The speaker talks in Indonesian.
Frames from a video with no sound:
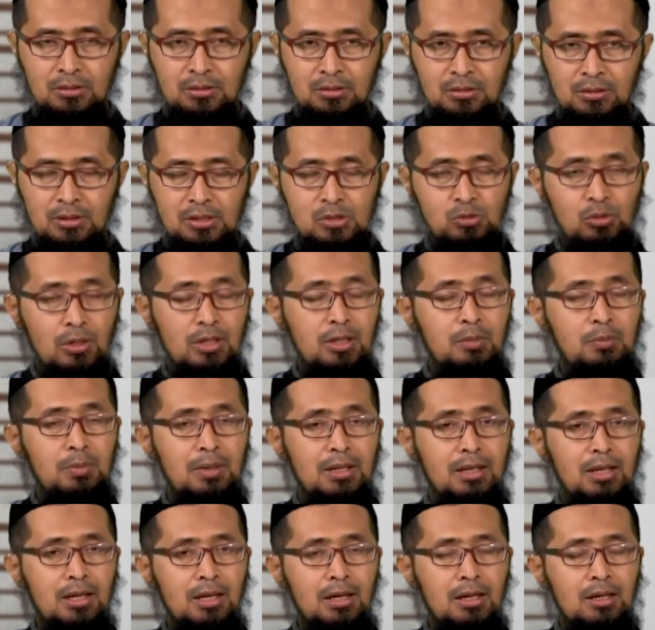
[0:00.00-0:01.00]
Kecuali
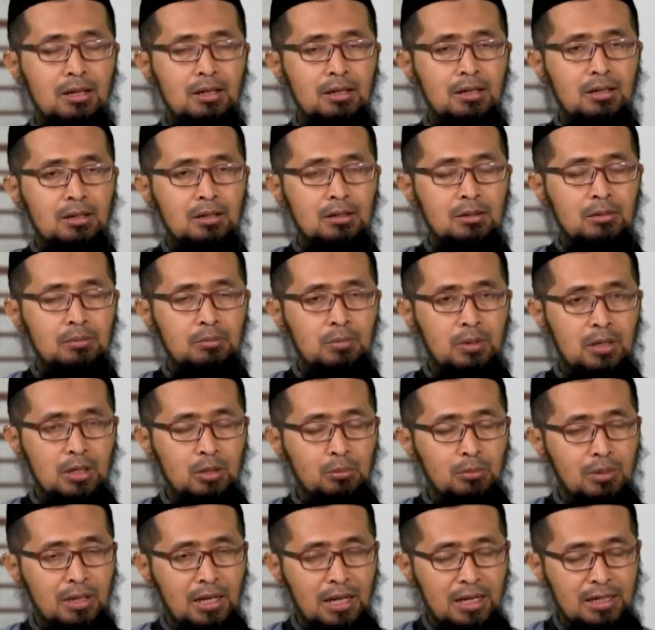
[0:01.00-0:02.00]
bila beliau
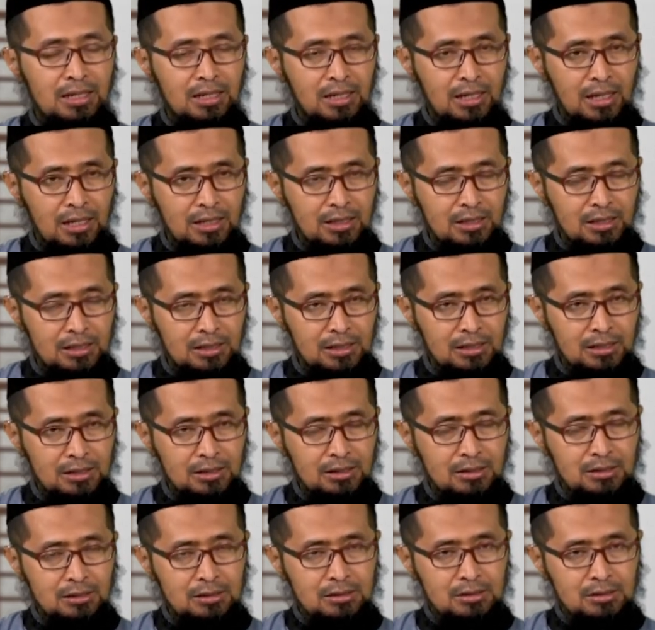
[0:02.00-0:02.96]
menggadaikannya